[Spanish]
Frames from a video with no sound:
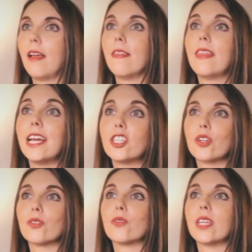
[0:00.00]
De hecho,
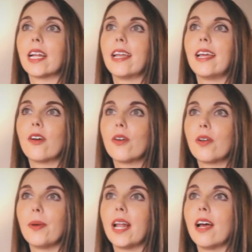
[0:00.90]
su cercanía con
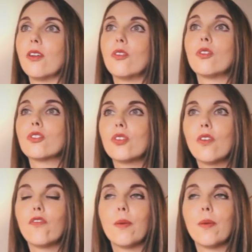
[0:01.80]
Rivera no solo fue